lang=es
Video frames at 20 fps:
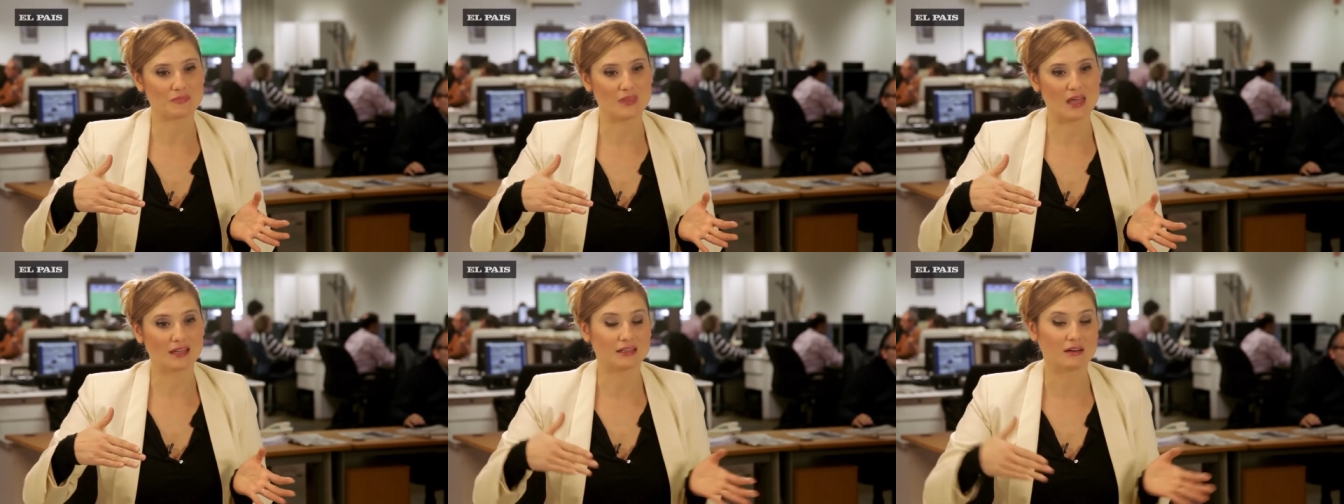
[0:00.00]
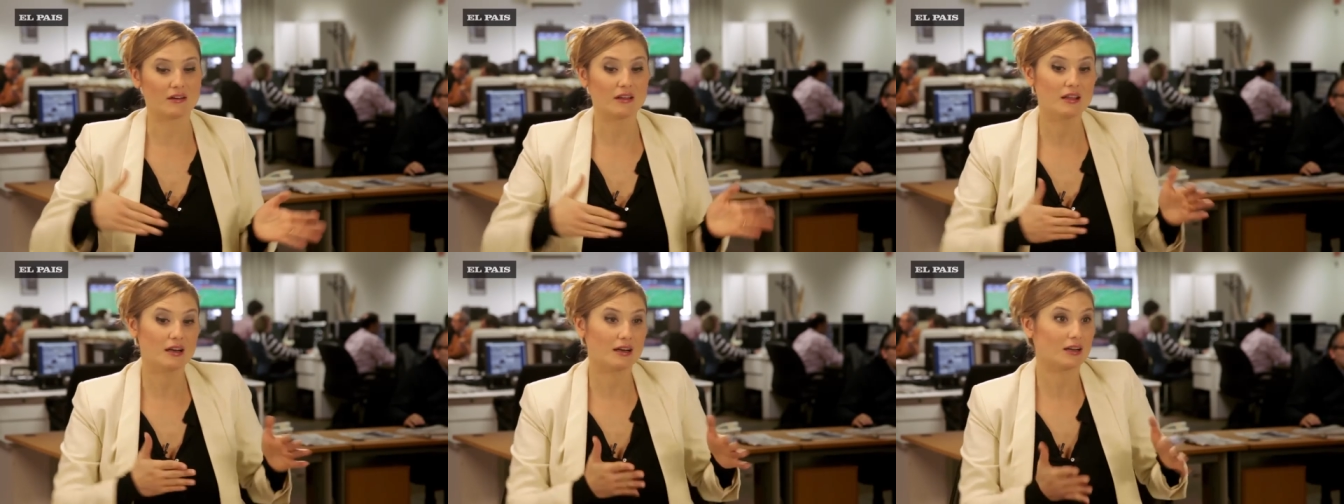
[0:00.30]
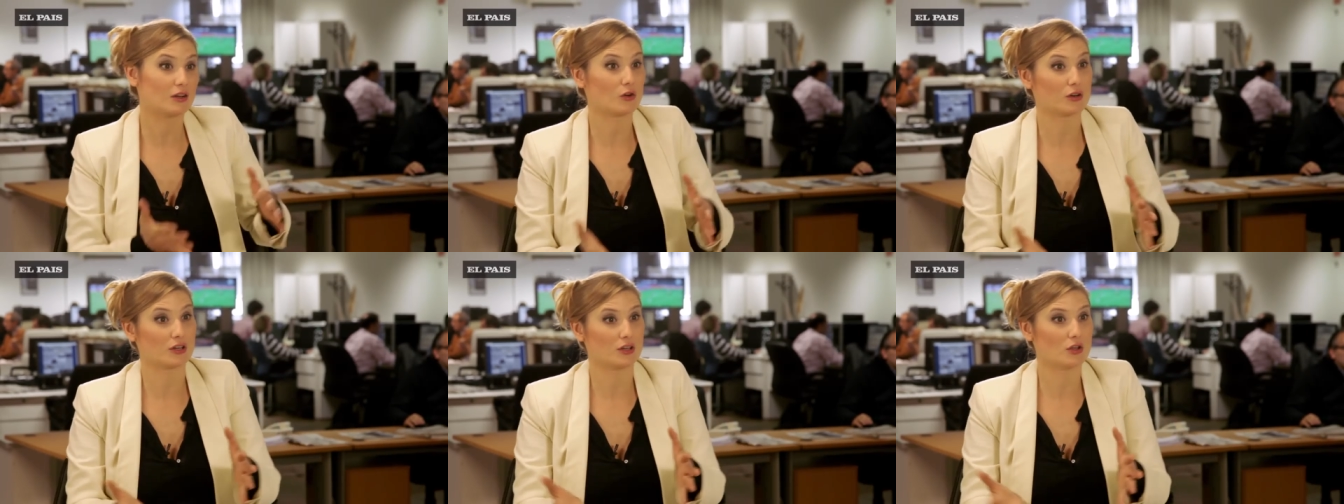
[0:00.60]
a través de
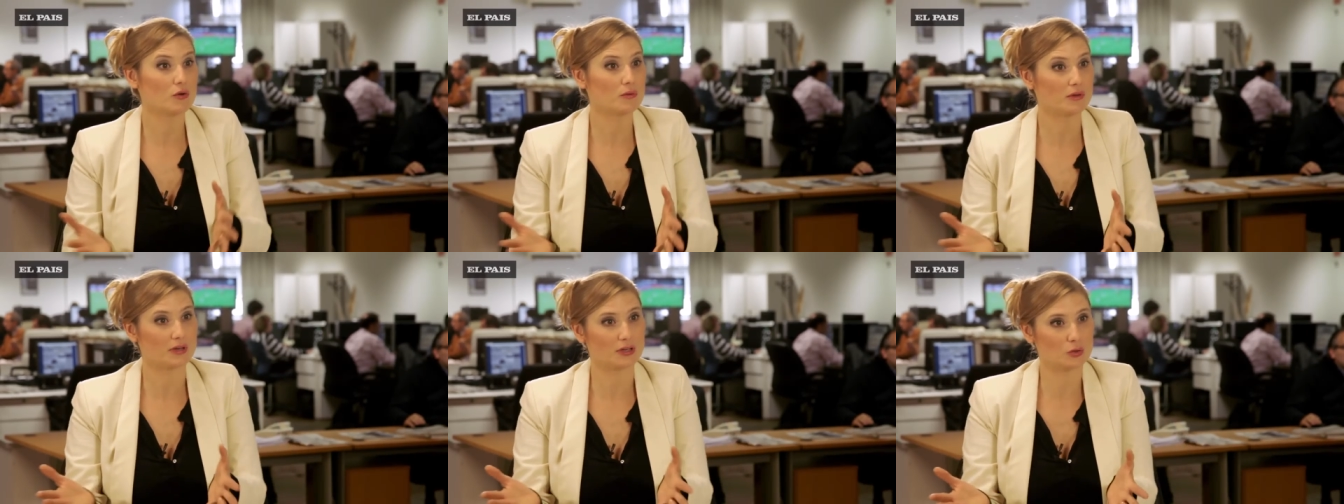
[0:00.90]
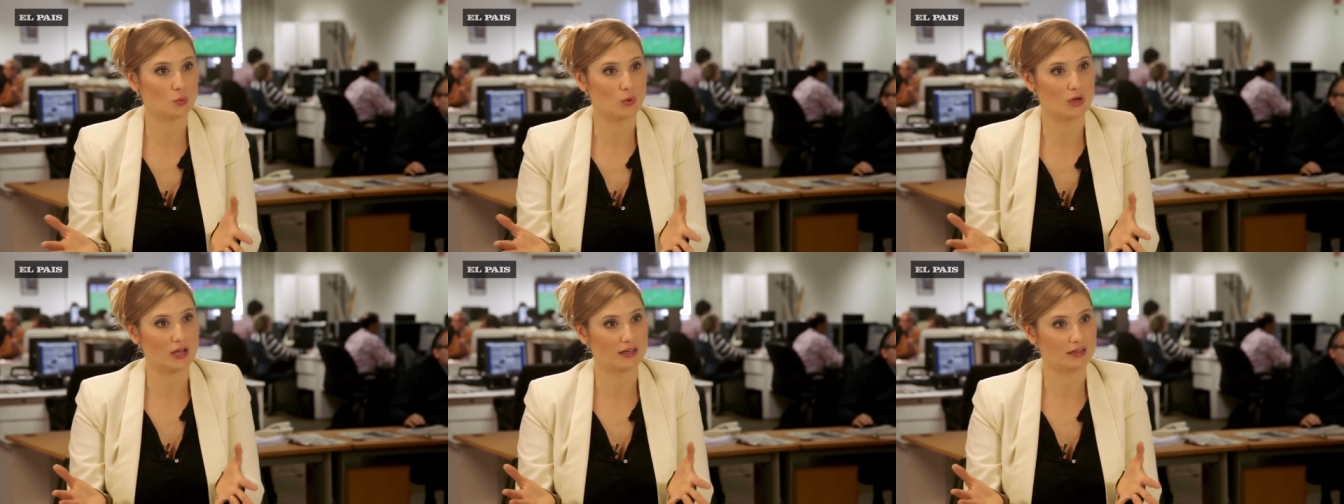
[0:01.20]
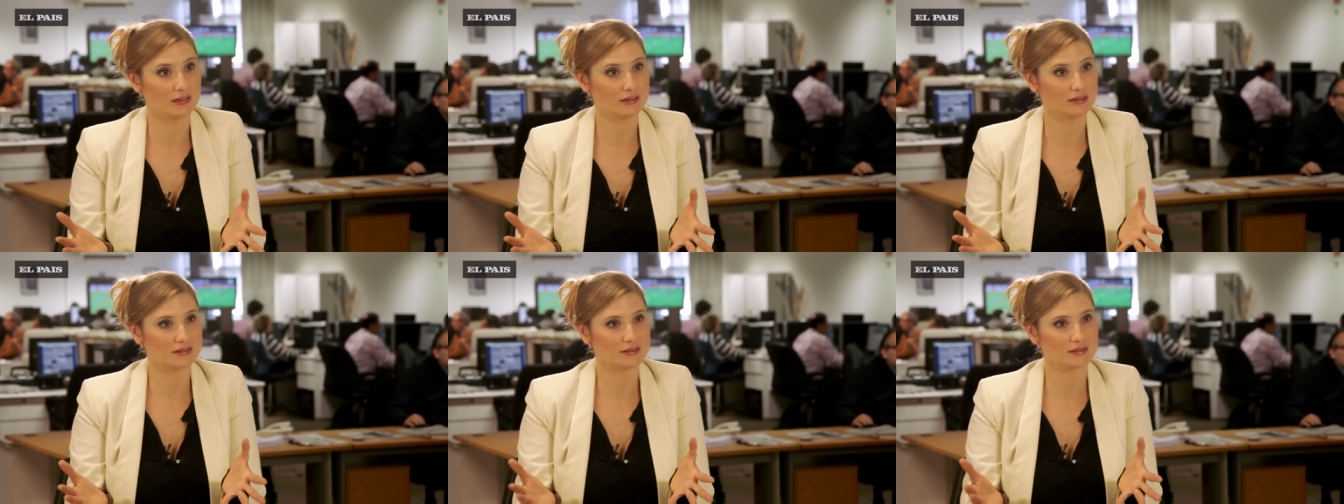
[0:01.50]
recorridos
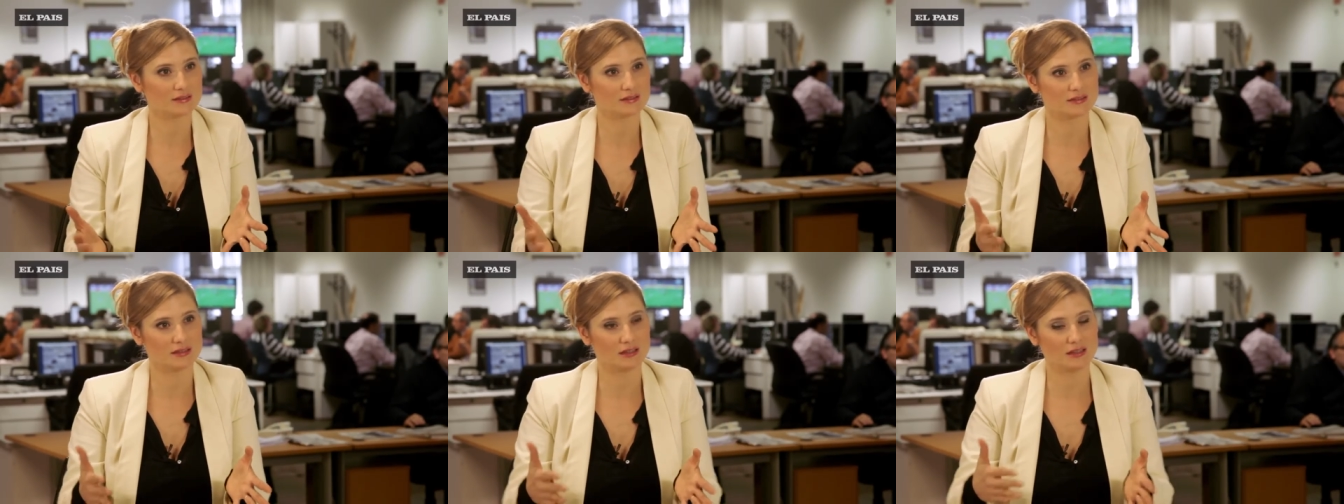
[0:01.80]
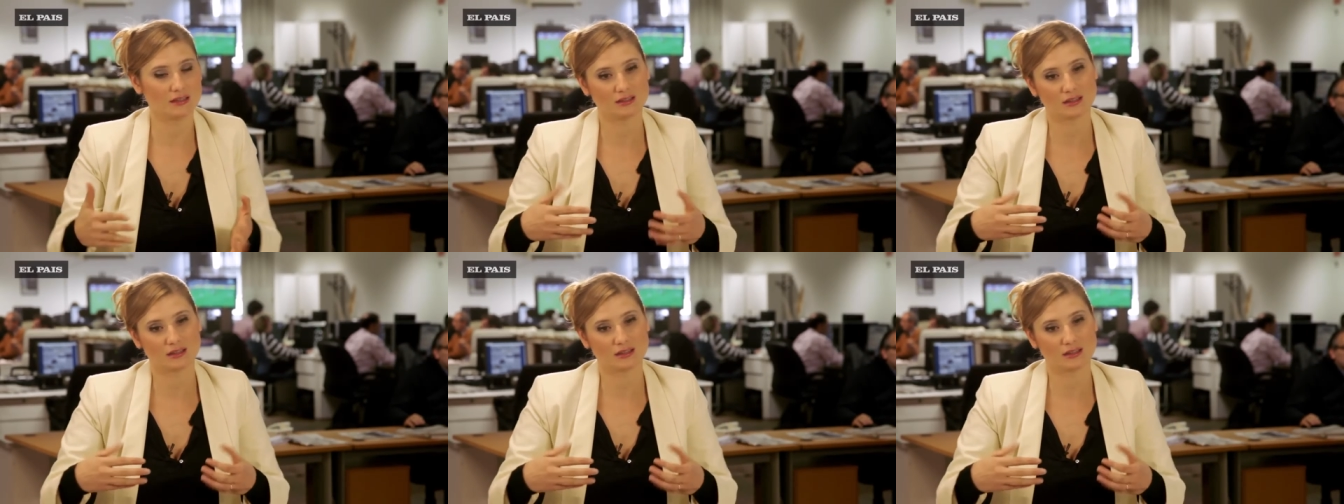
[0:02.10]
virtuales, ¿sí?